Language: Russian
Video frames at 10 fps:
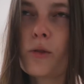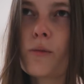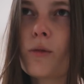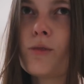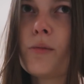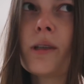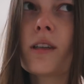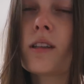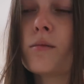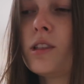вообще, по-моему,
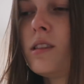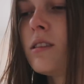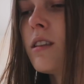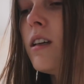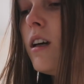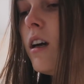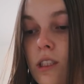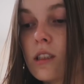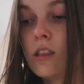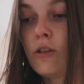непонятно объяснила. В
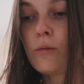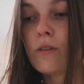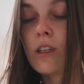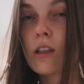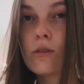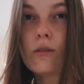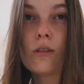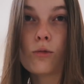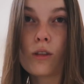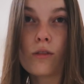воскресенье у меня выходной,
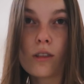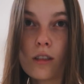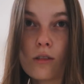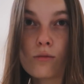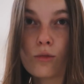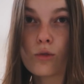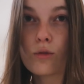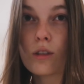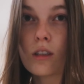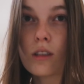и вот завтра я думаю,
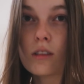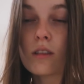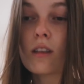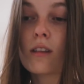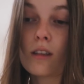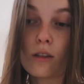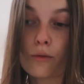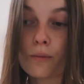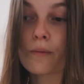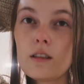что я как раз-таки
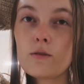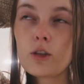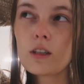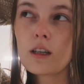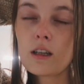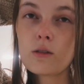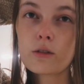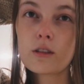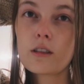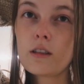отдохну. И вот такая
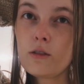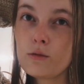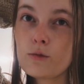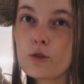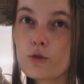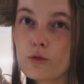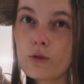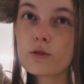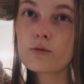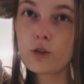логика. Я думаю,
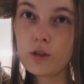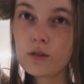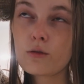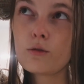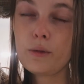что звучит